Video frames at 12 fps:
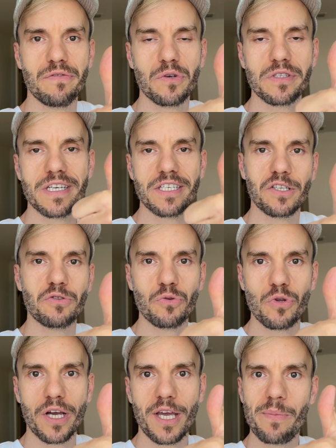ou seja,
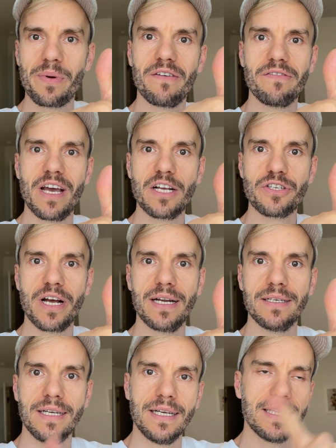tudo ok para viajar.